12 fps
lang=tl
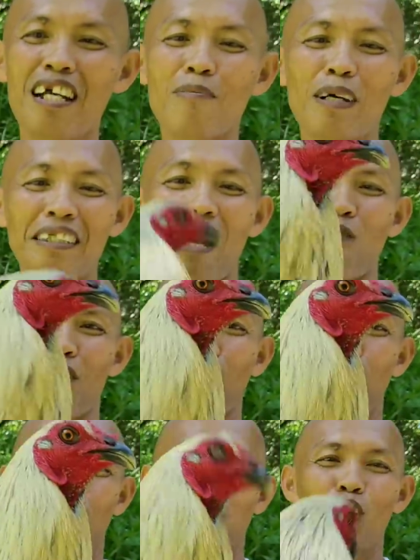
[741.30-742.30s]
yang mata oh,
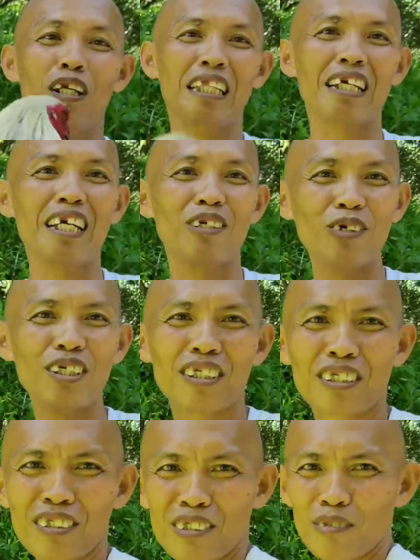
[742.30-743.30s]
budlat kayo eh.
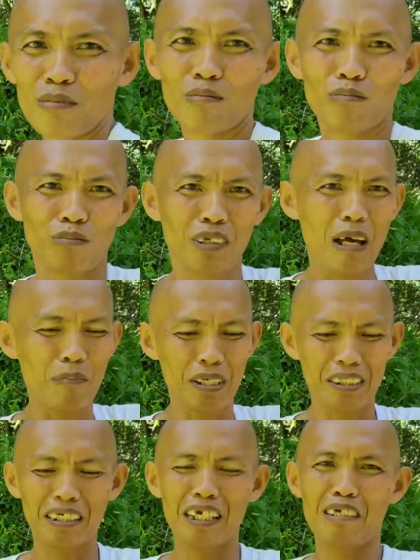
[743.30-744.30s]
Budlat yung mata. Kami
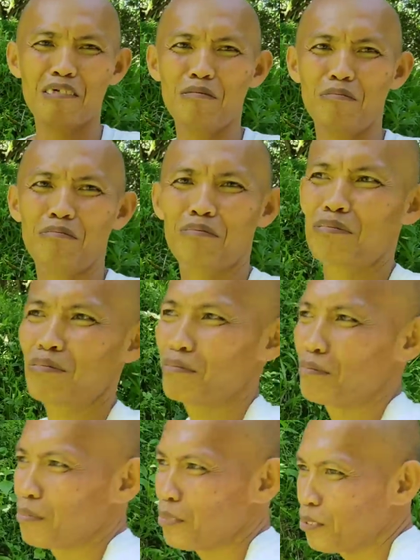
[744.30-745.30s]
sa kay
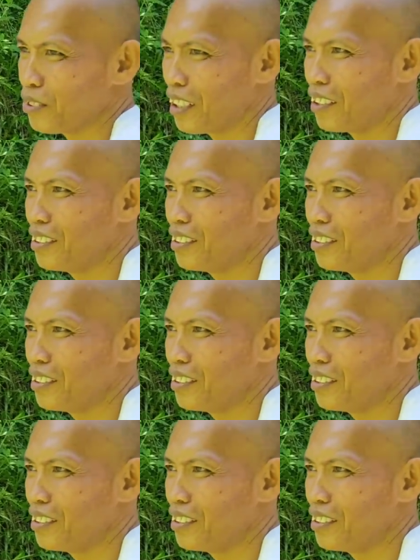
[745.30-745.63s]
puno